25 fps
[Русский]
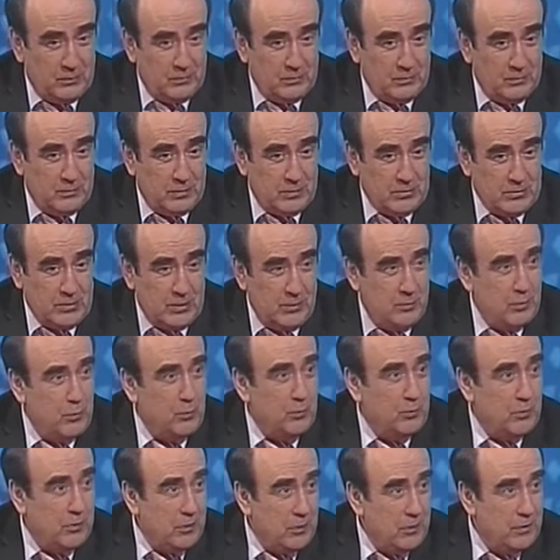нашли
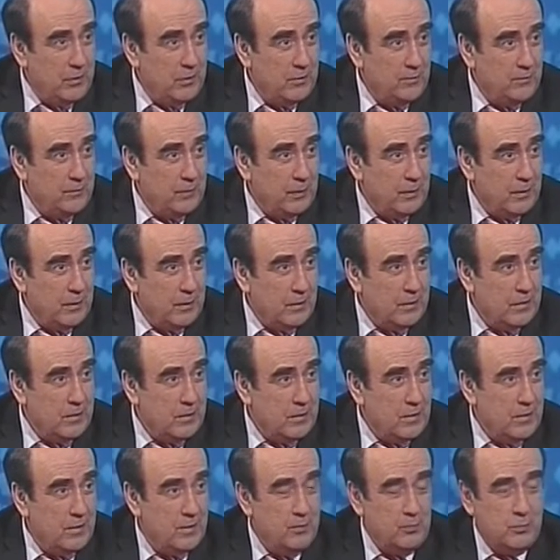бюллетень
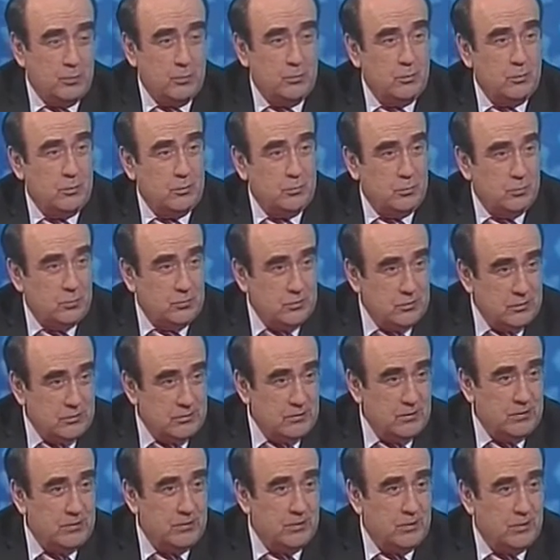Генеральной прокуратуры.
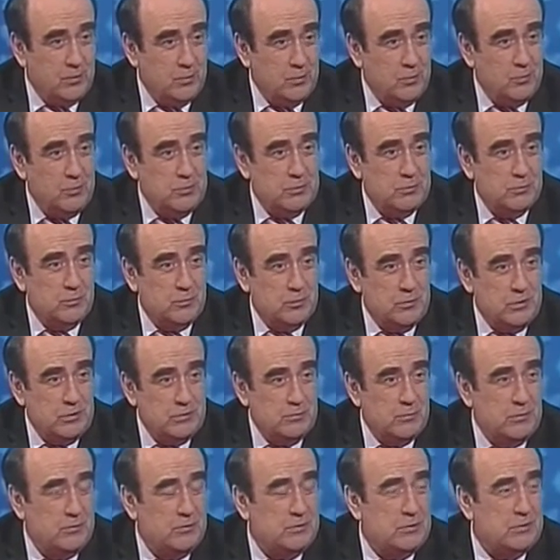Действительно, такое письмо есть.
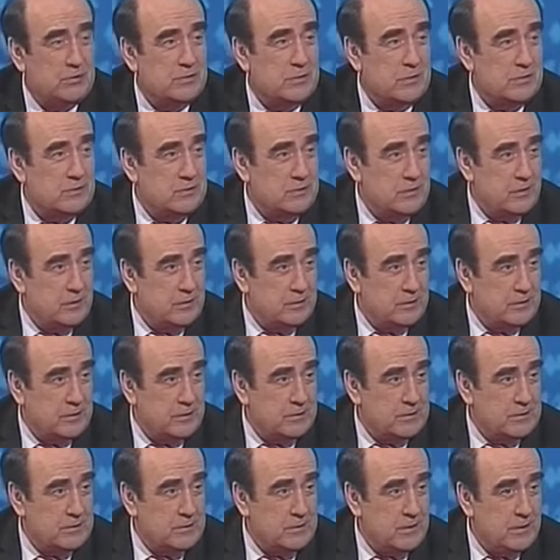Мы его сейчас
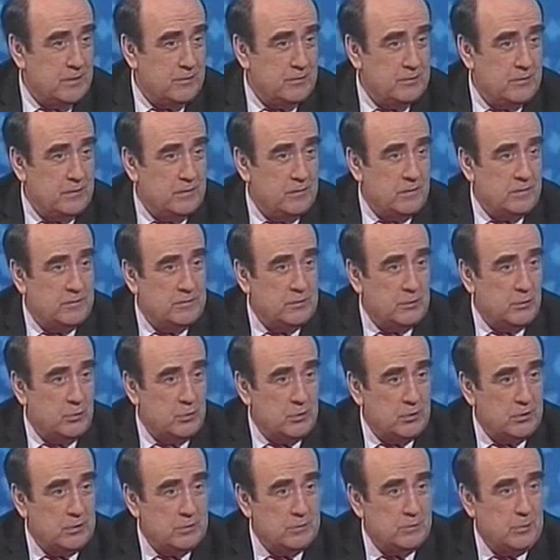разослали во все
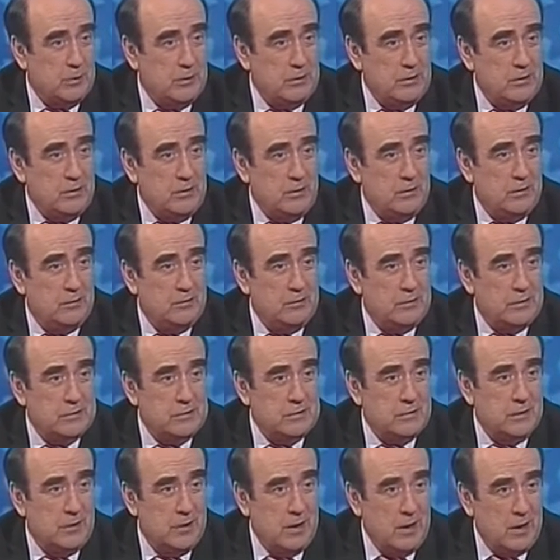органы исполнительной
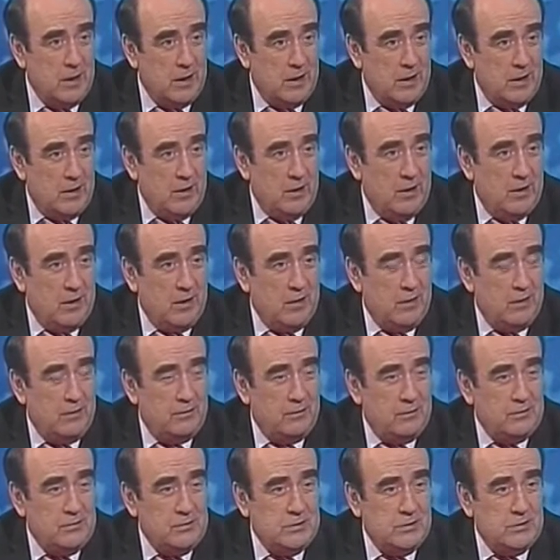власти, э,
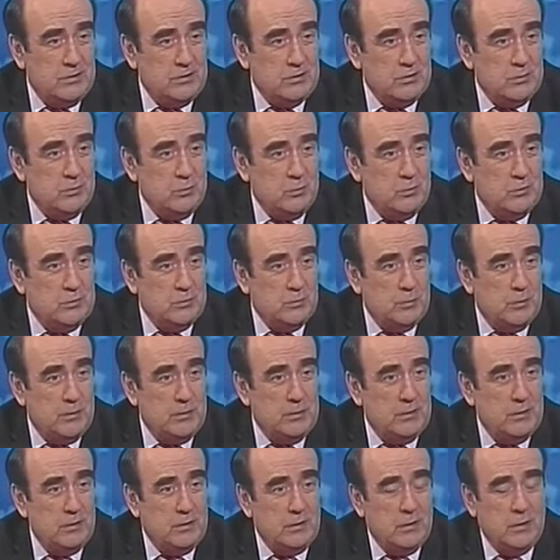во все наши
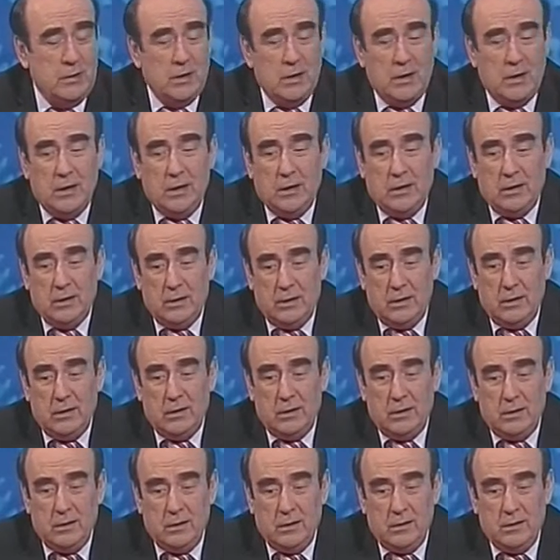муниципалитеты.
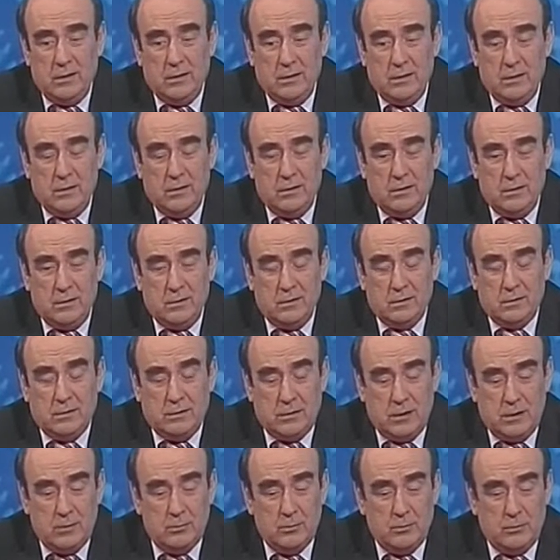И
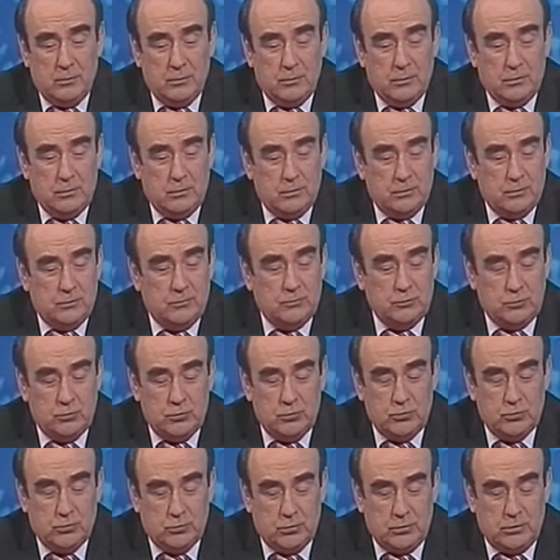там э, все
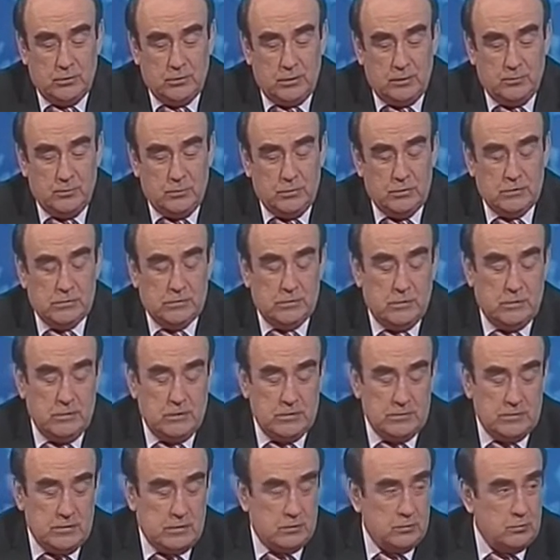четко написано.
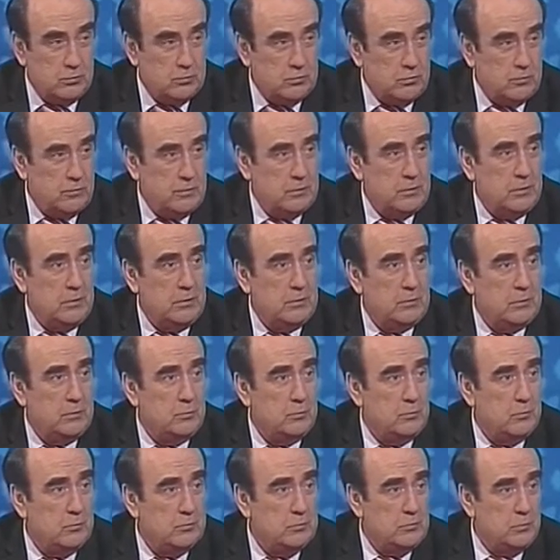Нельзя то, что в открытом
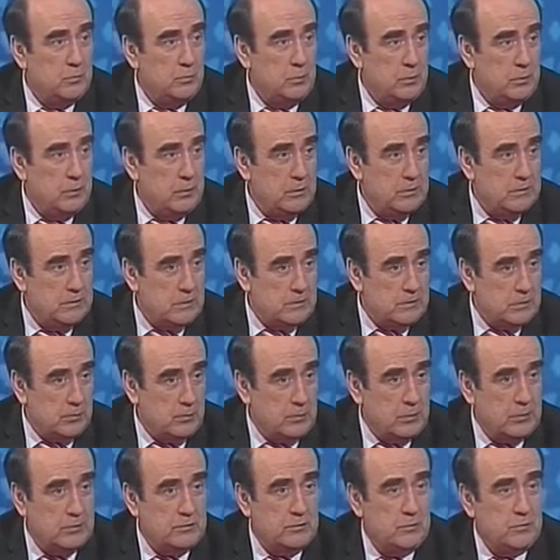доступе, нельзя
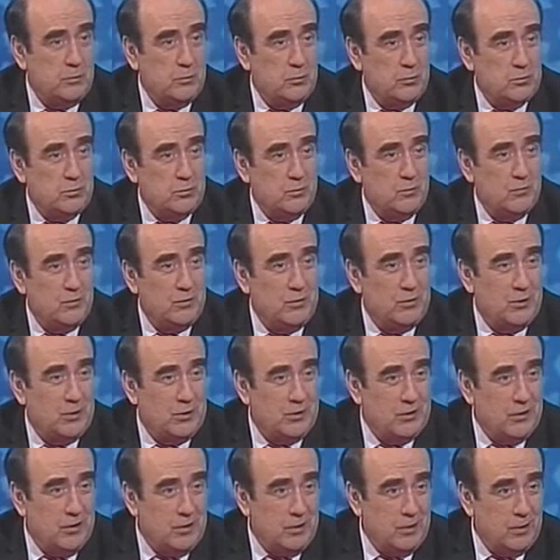запрашивать то, что в
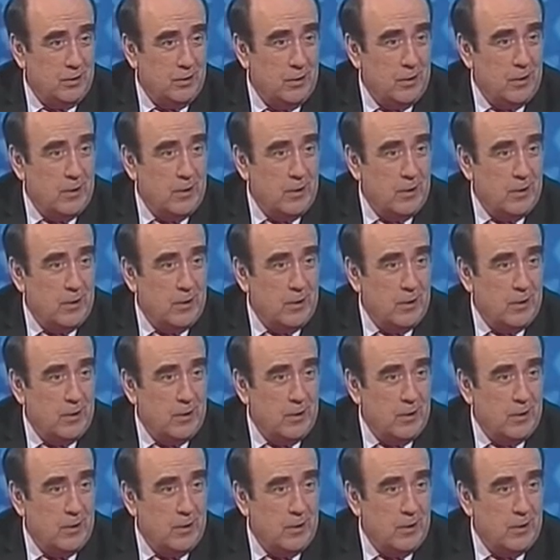интернете,